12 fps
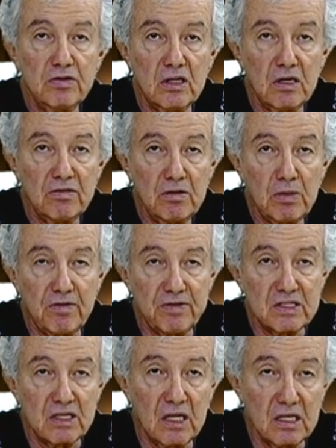до выборов
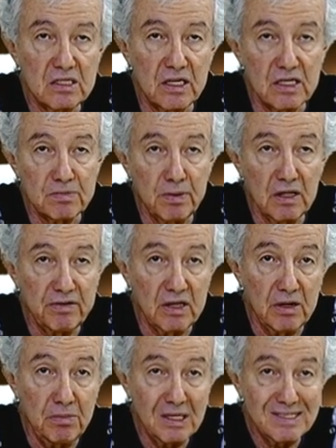осталось три с
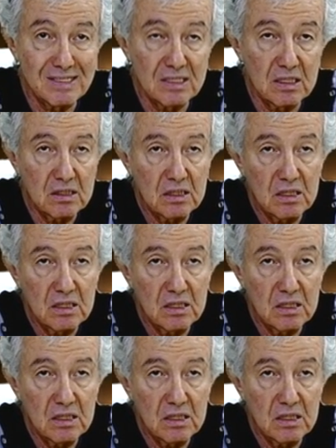половиной месяца.